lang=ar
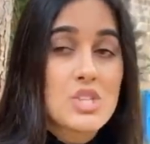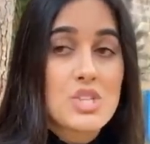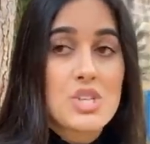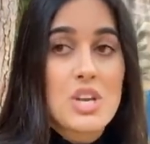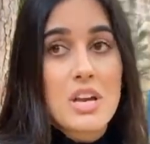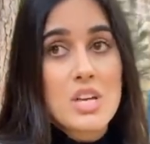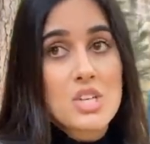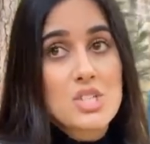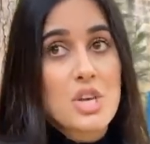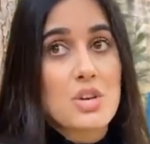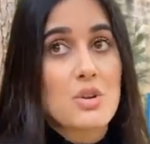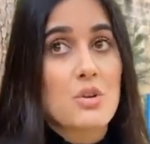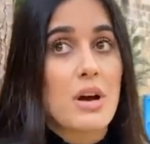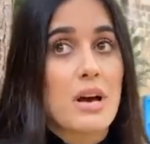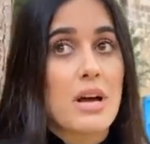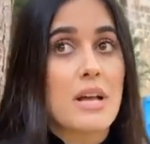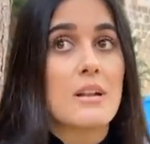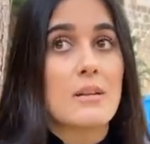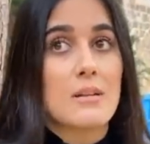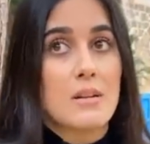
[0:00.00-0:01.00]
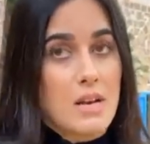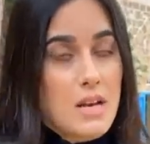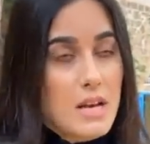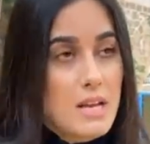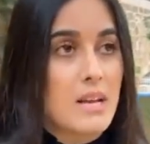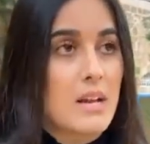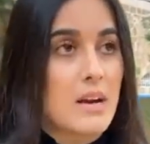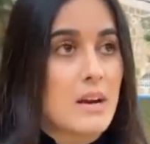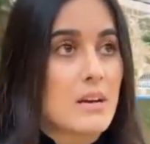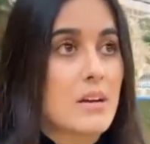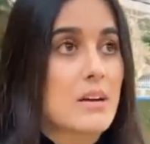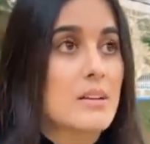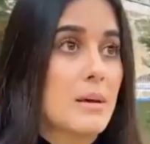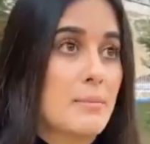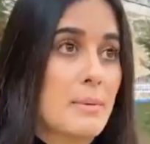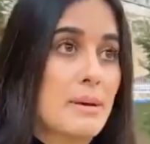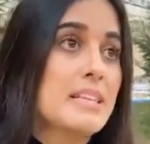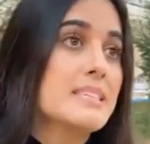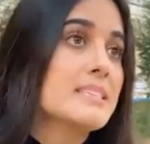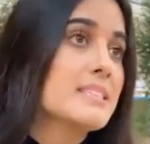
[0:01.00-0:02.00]
اجروا هالقلعه
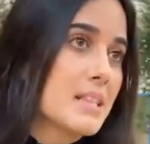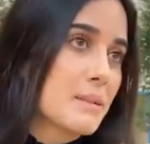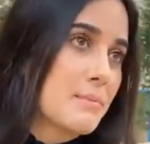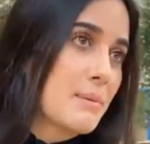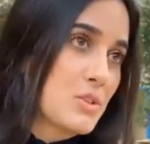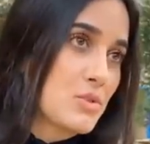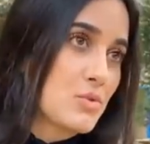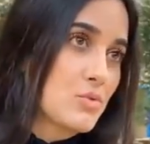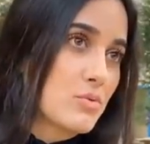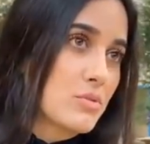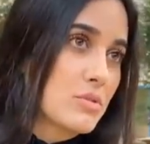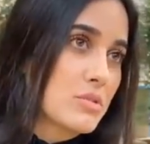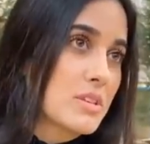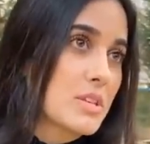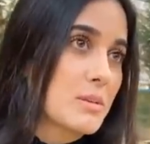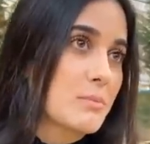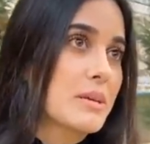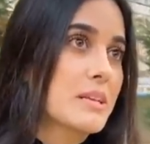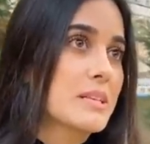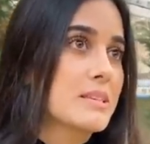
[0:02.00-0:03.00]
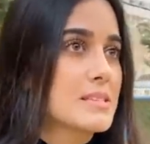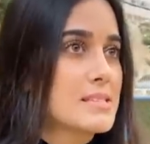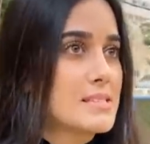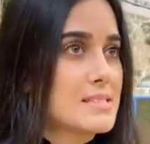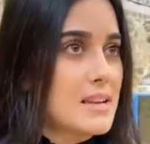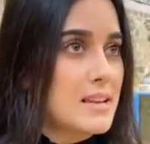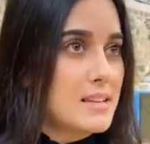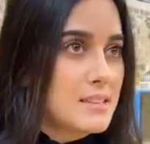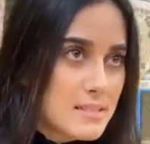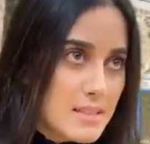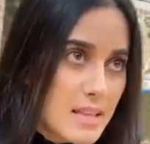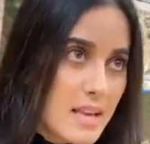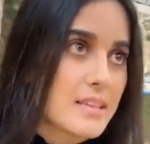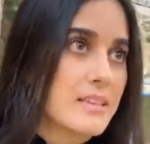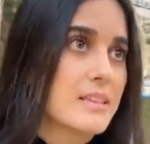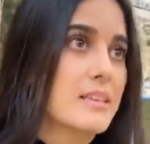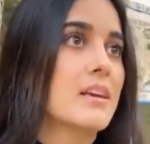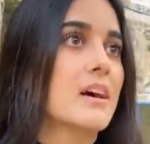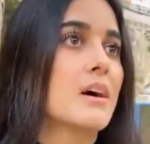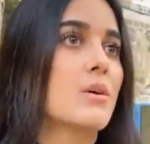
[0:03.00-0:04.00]
لبلديه البترون كرمال
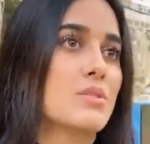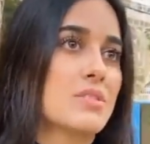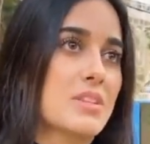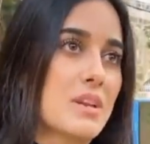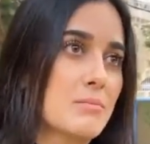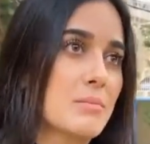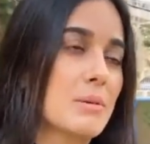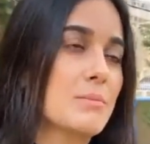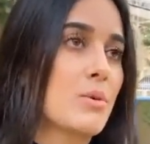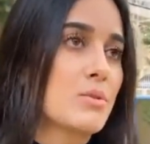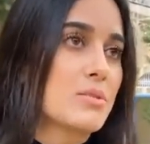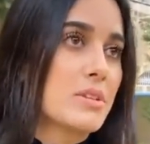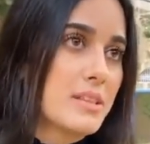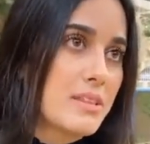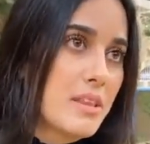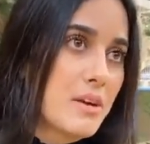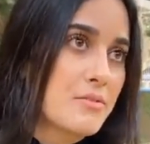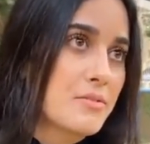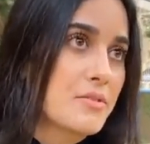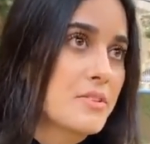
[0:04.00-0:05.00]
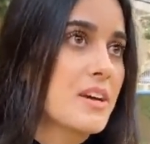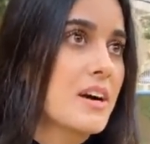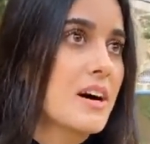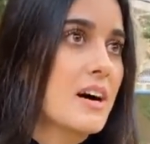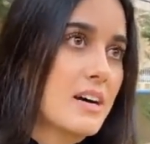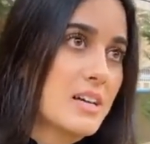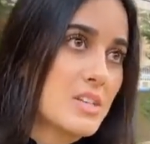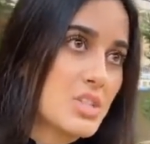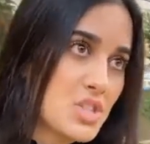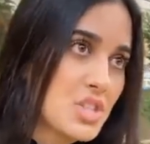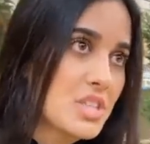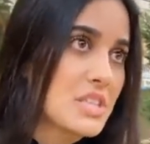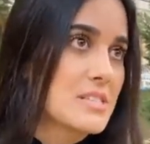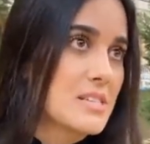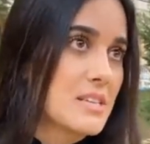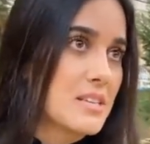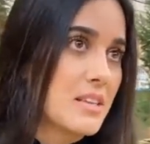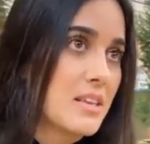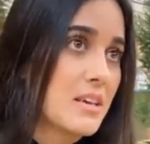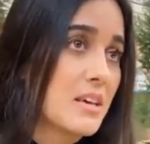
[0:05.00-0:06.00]
تحييها وترممها وتهتم فيها على 20
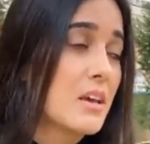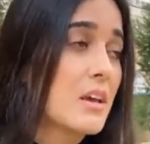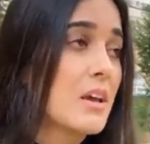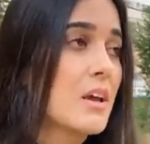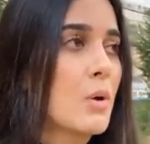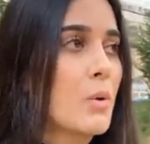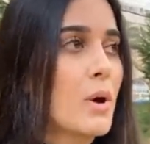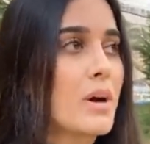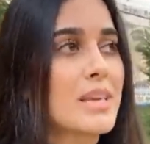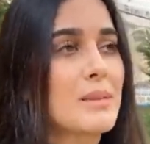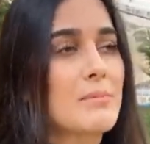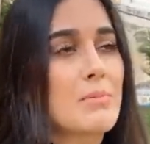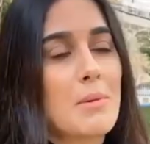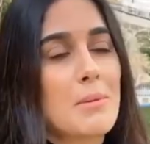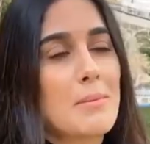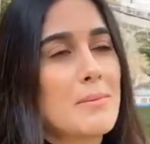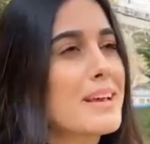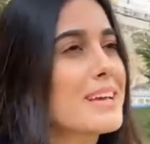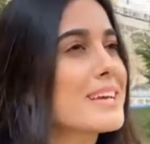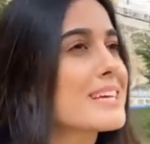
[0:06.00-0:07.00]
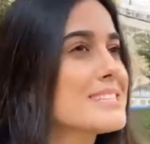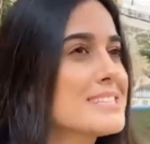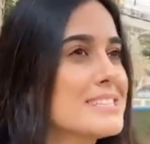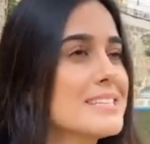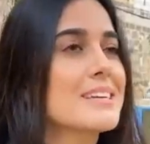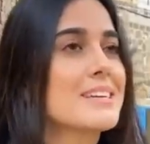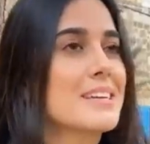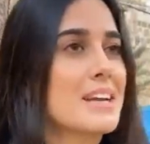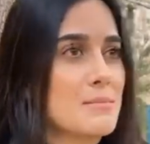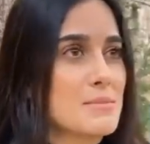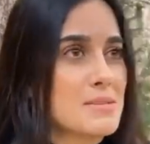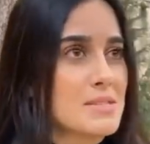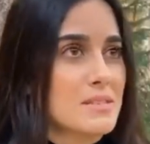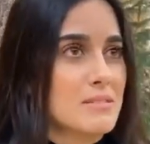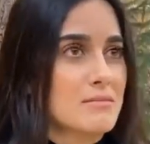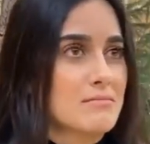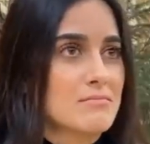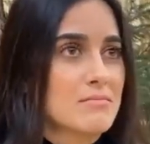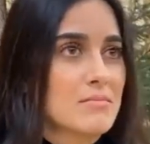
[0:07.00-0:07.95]
سنه واكيد بمبلغ كثير رمزي